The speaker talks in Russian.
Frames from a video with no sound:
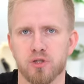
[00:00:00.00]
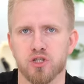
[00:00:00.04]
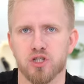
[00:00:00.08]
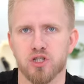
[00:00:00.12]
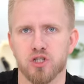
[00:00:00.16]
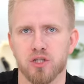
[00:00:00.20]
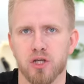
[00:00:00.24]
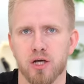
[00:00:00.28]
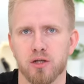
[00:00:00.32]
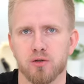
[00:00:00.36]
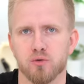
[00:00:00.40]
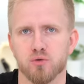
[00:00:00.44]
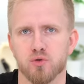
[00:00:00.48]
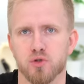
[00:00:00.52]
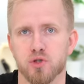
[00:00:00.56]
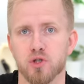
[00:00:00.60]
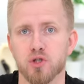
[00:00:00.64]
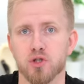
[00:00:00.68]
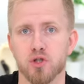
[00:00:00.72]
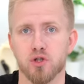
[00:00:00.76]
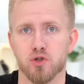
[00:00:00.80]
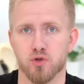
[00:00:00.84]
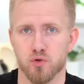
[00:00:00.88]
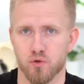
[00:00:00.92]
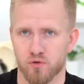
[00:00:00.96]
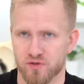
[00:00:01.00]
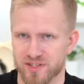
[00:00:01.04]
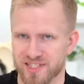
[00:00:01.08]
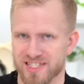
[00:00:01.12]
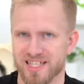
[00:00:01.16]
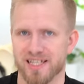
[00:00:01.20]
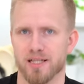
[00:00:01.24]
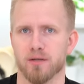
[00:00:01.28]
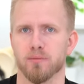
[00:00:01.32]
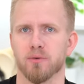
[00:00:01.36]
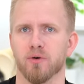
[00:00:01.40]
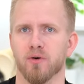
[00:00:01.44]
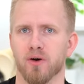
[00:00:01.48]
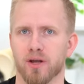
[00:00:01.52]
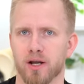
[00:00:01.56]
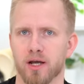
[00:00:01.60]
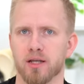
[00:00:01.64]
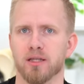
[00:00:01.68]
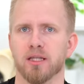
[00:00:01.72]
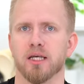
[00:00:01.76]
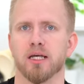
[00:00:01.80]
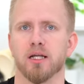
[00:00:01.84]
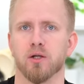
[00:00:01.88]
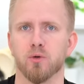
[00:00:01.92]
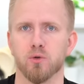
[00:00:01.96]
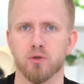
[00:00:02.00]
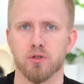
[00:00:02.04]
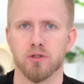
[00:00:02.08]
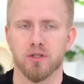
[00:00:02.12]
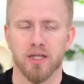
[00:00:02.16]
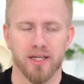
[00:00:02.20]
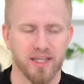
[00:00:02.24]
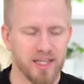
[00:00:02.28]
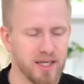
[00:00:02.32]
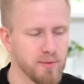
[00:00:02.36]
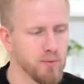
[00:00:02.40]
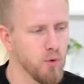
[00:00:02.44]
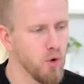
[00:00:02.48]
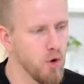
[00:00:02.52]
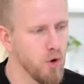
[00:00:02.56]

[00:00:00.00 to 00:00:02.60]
почитать, услышать, что в целом говорят люди. Таким